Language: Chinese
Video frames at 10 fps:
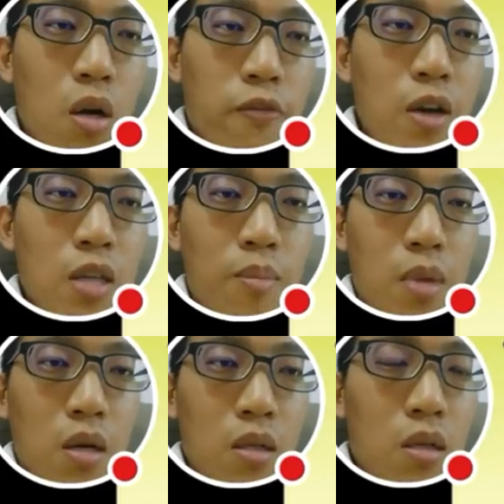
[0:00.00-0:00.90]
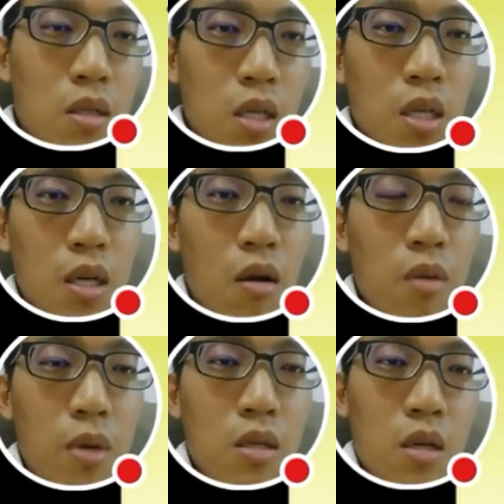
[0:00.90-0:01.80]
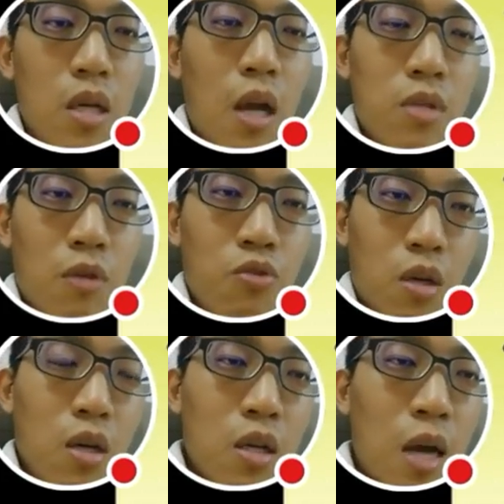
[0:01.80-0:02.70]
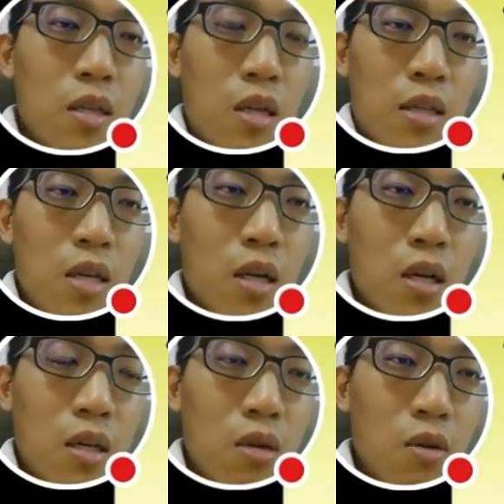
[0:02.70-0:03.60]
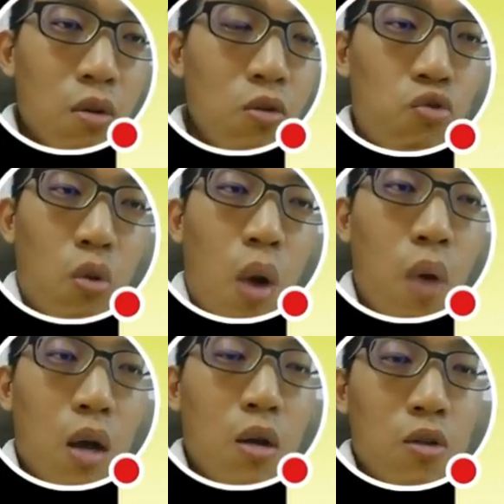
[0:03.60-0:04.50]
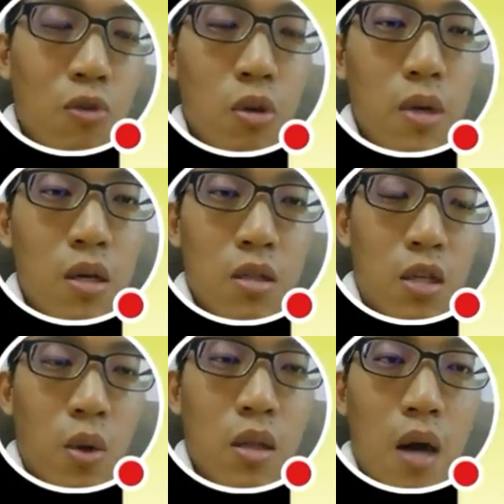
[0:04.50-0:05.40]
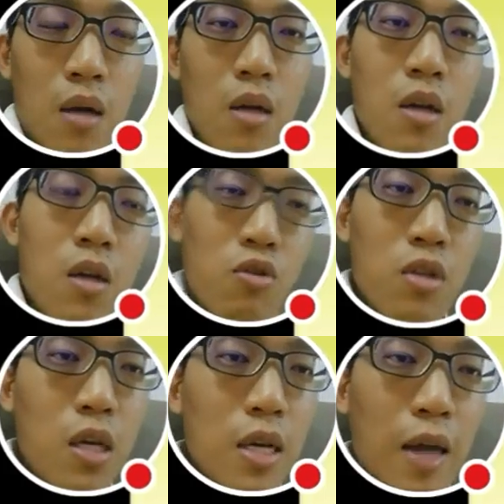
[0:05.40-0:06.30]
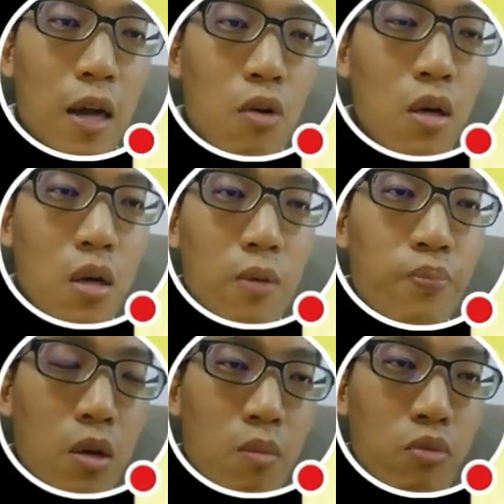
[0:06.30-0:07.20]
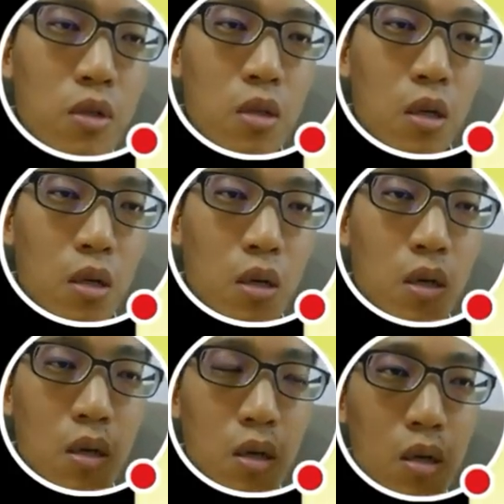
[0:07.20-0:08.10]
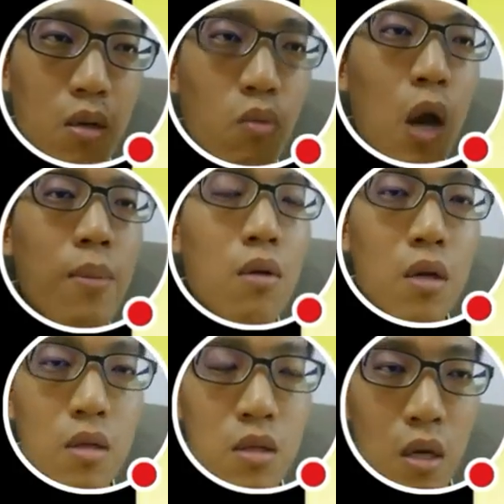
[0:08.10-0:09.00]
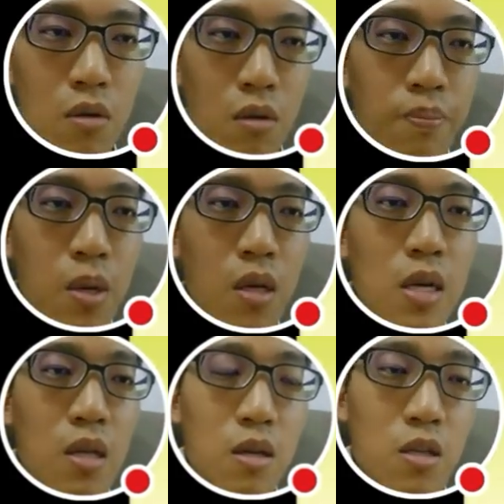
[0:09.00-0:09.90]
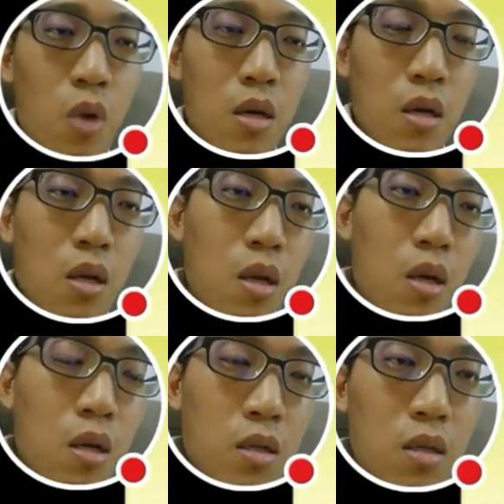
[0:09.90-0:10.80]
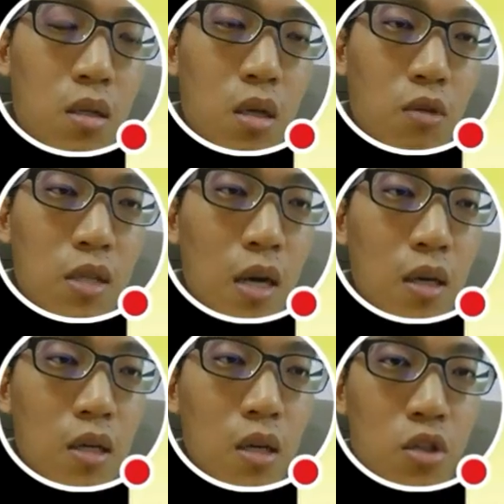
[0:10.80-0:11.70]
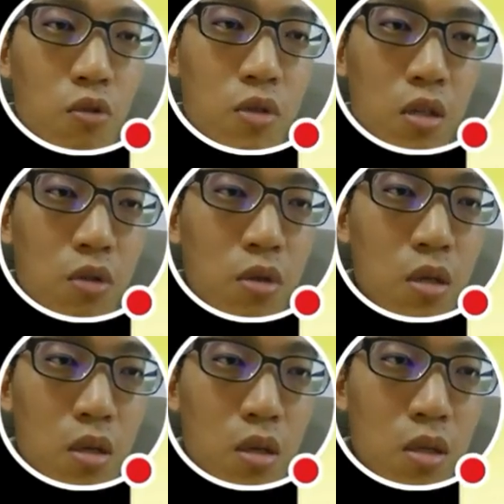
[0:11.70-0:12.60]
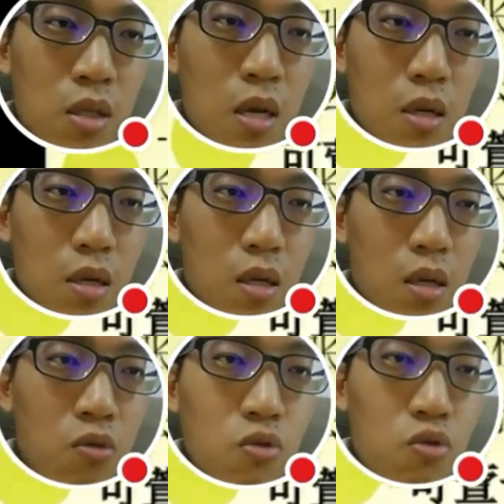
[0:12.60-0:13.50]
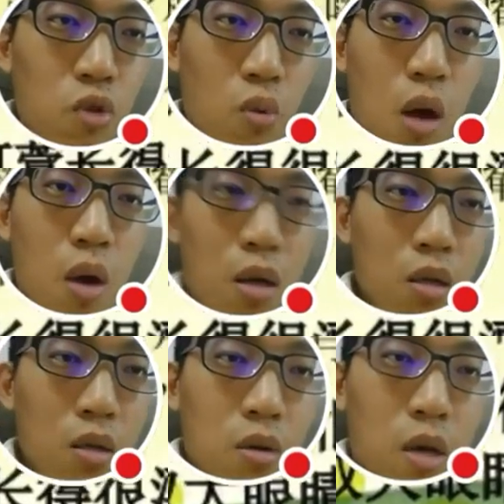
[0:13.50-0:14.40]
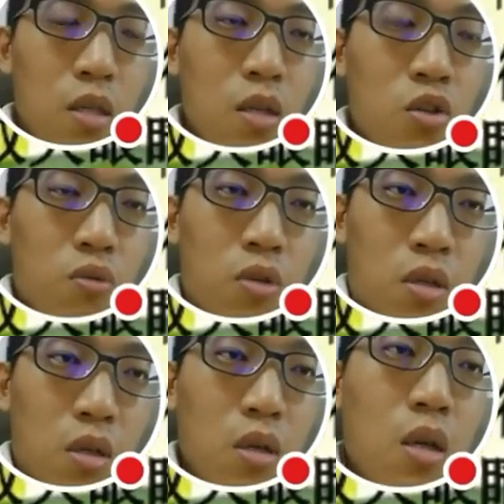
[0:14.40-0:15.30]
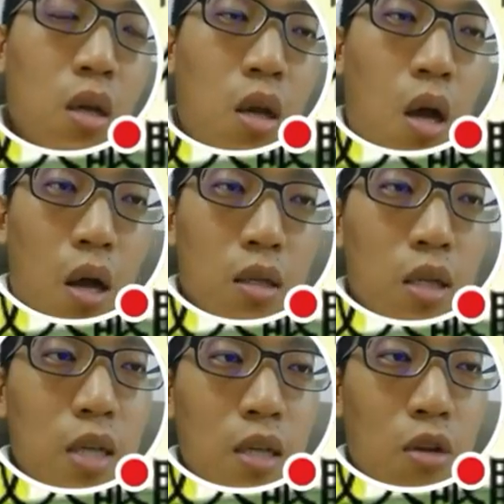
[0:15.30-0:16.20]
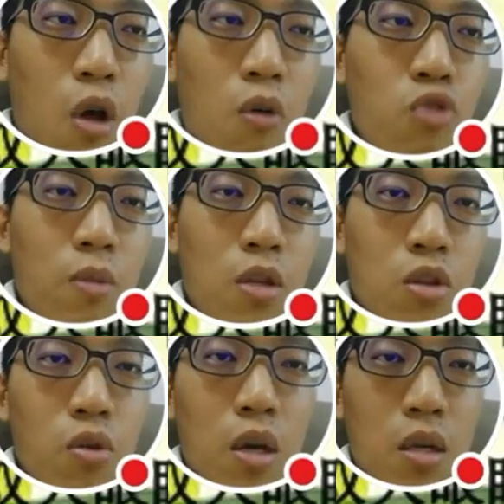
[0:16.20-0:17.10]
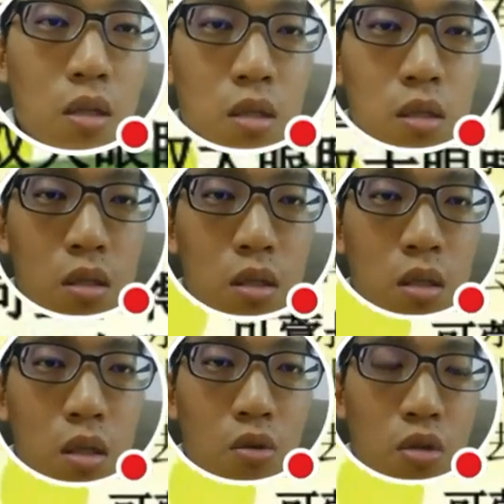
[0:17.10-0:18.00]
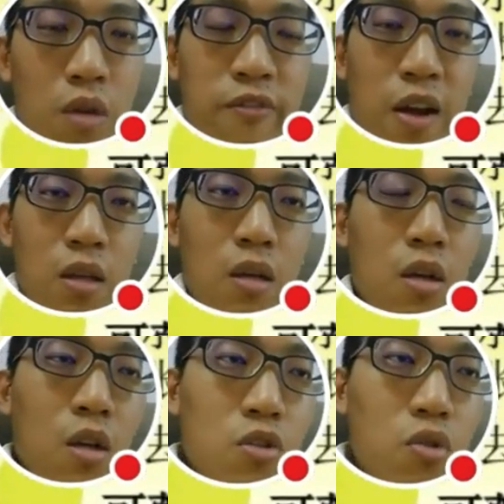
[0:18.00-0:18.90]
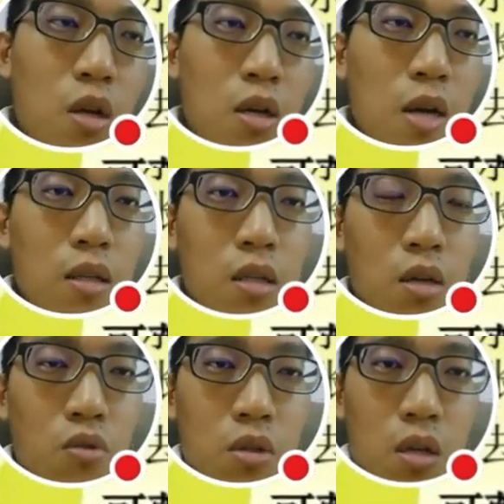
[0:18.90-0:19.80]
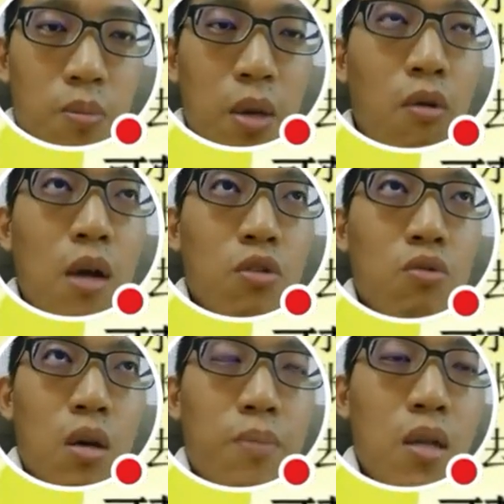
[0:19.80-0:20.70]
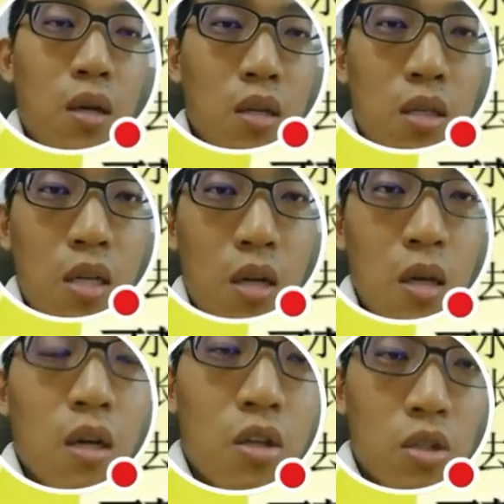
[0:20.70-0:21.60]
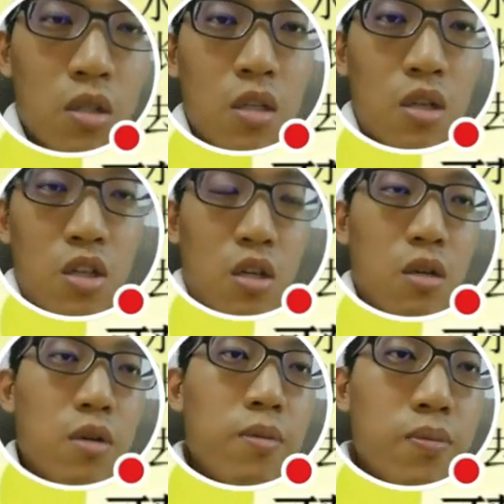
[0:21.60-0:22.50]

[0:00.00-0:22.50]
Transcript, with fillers: 汪的，非常迷人，加上高高的鼻子和樱桃小嘴，看起来像个混血娃娃。同学们可喜欢她了。所以这样一改的话呢，不止整个外貌的形容变得立体之外呢，甚至呢有加了一个修辞，就是像个混血娃娃。OK，这个修辞啊，再加上同学们对这个女生的反应，所以让这个女生的漂亮度呢变得更加的真实。